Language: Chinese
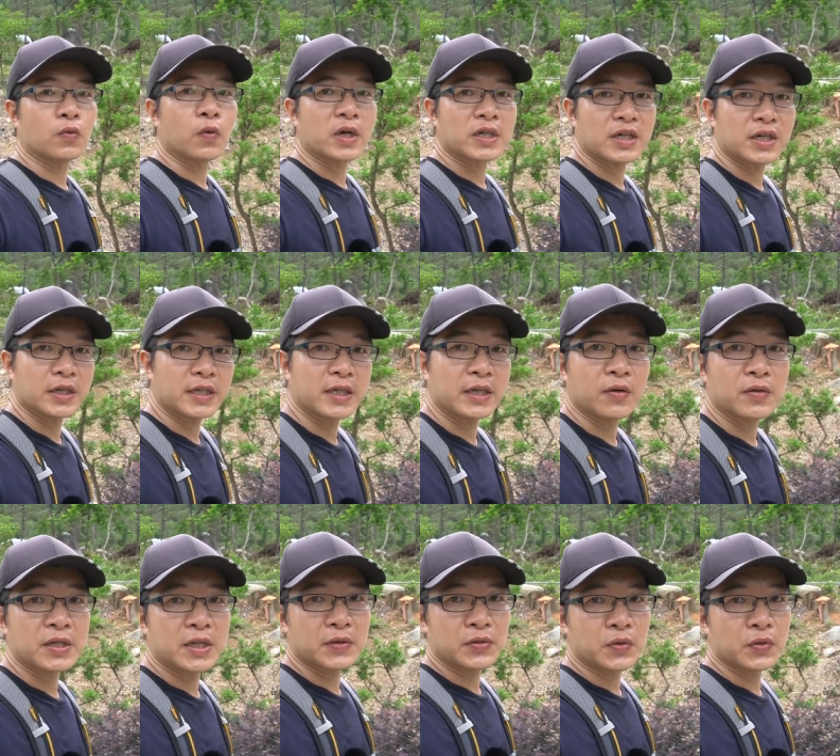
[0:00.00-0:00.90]
我是《一
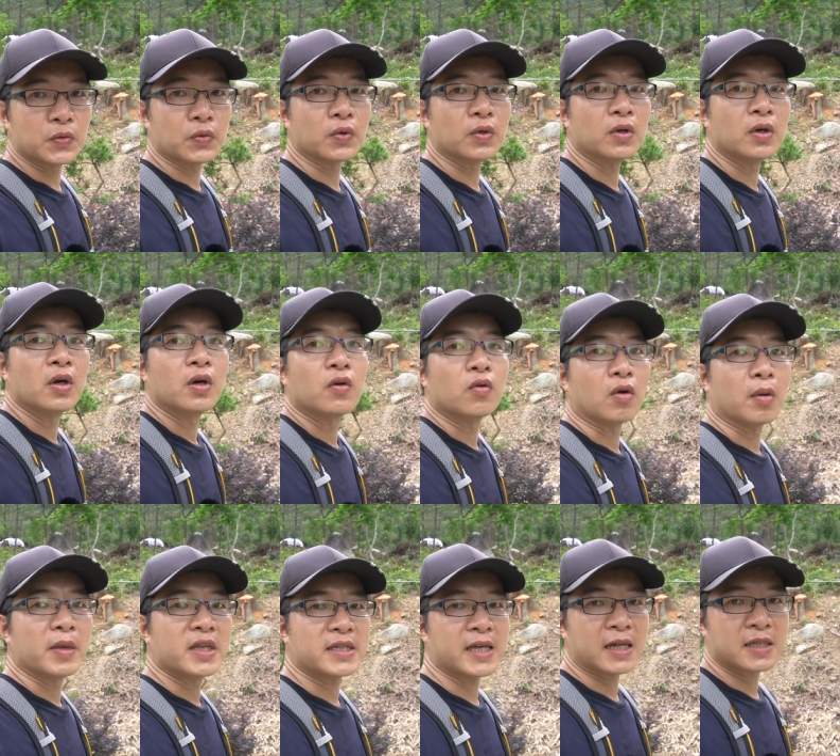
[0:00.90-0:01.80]
游记》的俊古，
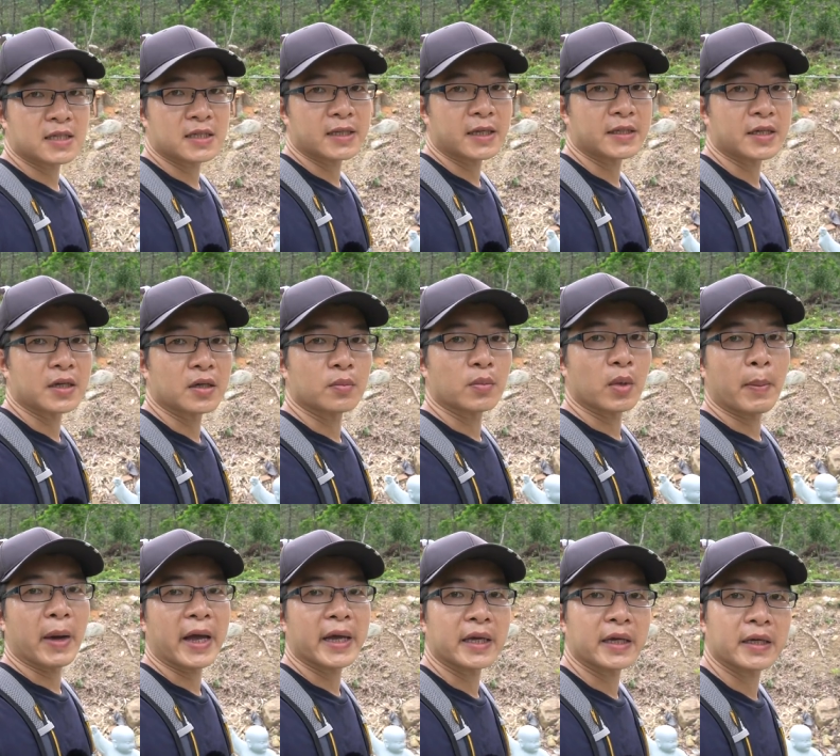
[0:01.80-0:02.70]
我们下次再见，拜
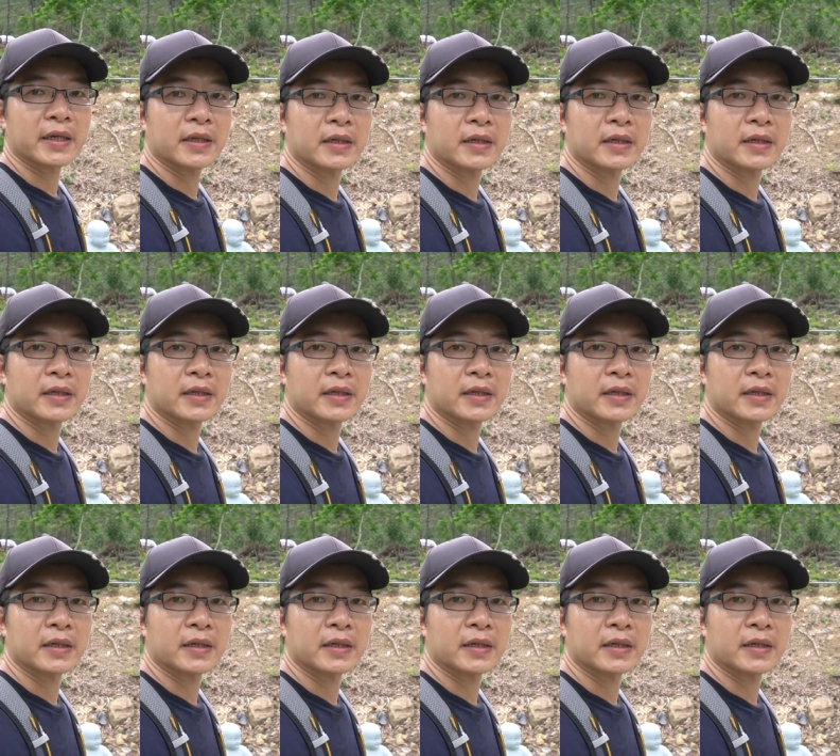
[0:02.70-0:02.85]
拜。